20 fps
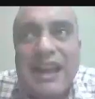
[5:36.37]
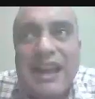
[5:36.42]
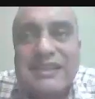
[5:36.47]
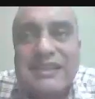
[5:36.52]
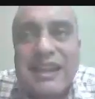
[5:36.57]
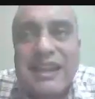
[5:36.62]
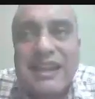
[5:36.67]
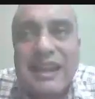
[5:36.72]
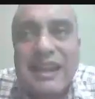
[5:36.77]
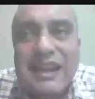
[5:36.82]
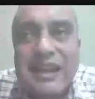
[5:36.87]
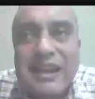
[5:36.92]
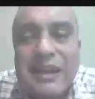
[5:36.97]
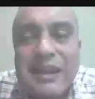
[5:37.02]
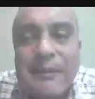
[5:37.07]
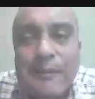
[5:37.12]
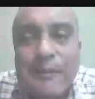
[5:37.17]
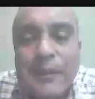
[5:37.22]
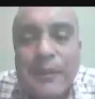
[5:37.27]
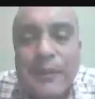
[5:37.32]

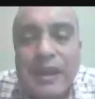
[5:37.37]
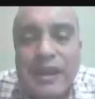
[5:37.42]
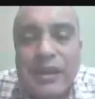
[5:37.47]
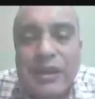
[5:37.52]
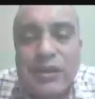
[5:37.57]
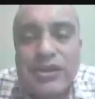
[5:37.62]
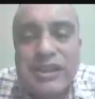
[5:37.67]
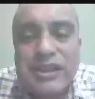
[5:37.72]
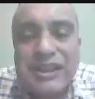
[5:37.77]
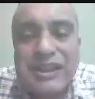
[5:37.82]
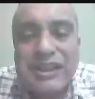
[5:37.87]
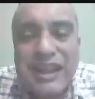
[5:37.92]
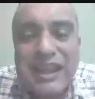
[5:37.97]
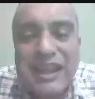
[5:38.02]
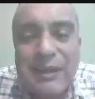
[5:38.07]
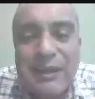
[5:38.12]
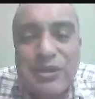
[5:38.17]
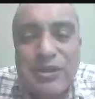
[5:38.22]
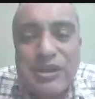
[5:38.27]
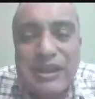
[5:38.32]
este, nos
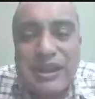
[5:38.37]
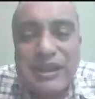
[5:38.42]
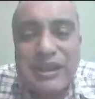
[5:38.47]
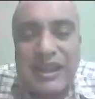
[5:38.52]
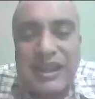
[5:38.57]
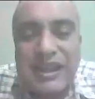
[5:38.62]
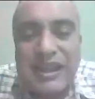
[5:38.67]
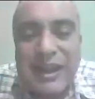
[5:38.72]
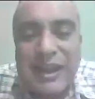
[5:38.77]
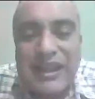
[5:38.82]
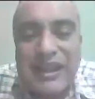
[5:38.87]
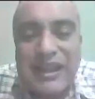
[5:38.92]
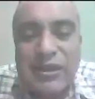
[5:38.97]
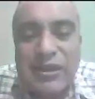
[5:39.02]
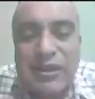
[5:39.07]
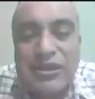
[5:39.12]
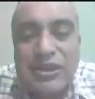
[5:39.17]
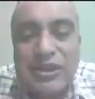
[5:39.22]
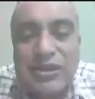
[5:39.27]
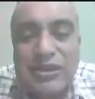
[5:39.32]
centraremos en el tema
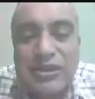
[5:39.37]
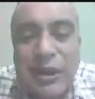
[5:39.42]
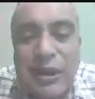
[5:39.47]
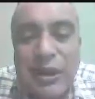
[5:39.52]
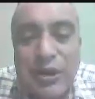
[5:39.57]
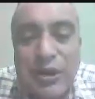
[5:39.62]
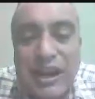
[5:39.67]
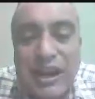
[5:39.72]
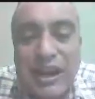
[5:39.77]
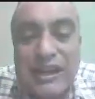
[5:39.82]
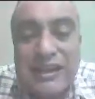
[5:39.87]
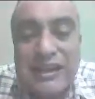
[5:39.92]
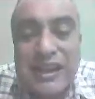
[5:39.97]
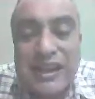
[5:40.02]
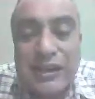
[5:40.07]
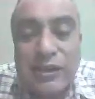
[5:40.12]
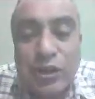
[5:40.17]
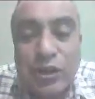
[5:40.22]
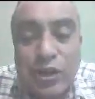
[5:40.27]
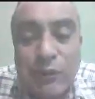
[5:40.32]
de los dinosaurios que hay en el
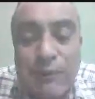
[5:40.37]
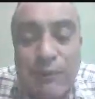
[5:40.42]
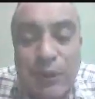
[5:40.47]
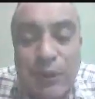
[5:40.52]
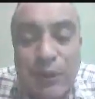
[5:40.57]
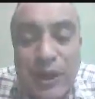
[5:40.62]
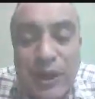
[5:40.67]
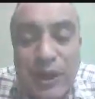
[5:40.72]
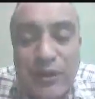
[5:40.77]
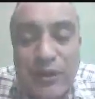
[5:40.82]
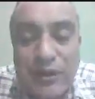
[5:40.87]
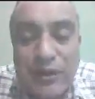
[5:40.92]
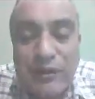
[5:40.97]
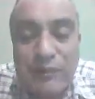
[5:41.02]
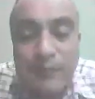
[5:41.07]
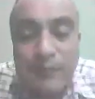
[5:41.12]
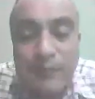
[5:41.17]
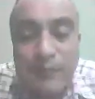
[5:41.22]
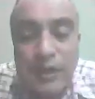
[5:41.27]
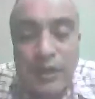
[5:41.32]
territorio peruano,
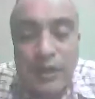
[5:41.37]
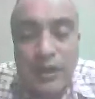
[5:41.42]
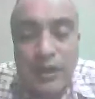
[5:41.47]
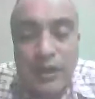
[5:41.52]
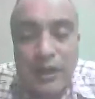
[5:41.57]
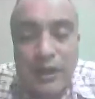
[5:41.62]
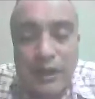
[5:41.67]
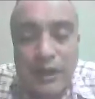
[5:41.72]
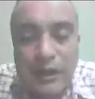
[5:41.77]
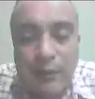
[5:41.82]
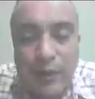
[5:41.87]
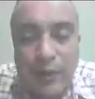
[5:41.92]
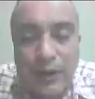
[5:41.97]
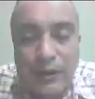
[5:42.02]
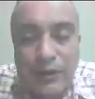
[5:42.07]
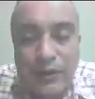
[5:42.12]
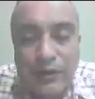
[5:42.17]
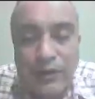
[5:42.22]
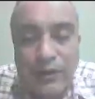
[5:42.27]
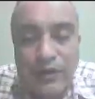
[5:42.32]
¿no? Eh,
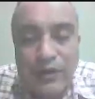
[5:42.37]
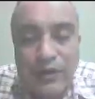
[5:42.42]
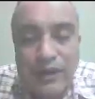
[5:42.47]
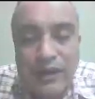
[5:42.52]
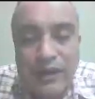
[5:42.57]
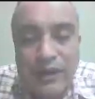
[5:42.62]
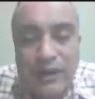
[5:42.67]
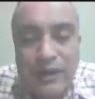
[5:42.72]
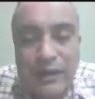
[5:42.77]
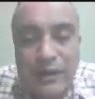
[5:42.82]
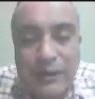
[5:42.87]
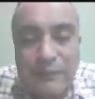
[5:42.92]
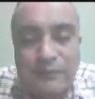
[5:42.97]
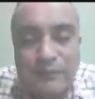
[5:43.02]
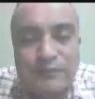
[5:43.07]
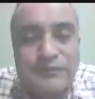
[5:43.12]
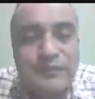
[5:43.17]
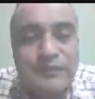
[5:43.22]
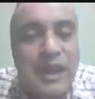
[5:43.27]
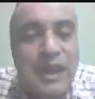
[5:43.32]
bueno,
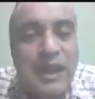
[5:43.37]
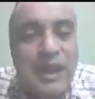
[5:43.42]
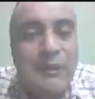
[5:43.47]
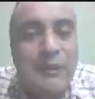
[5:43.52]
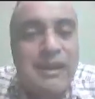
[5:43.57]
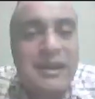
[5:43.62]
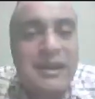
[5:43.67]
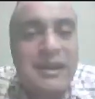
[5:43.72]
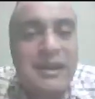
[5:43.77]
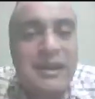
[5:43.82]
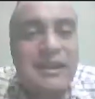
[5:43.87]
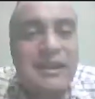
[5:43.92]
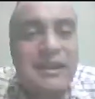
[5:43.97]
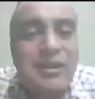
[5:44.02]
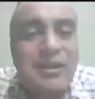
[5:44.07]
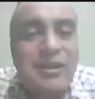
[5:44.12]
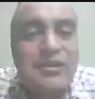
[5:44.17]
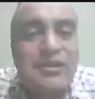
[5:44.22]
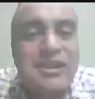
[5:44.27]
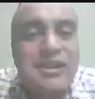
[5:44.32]
a ver,
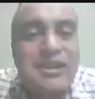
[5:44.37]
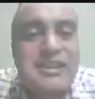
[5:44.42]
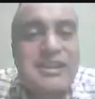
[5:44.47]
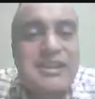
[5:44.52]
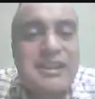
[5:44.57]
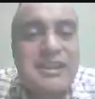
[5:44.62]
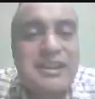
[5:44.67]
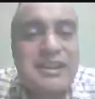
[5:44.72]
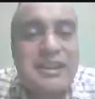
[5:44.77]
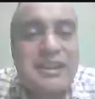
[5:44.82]
entonces,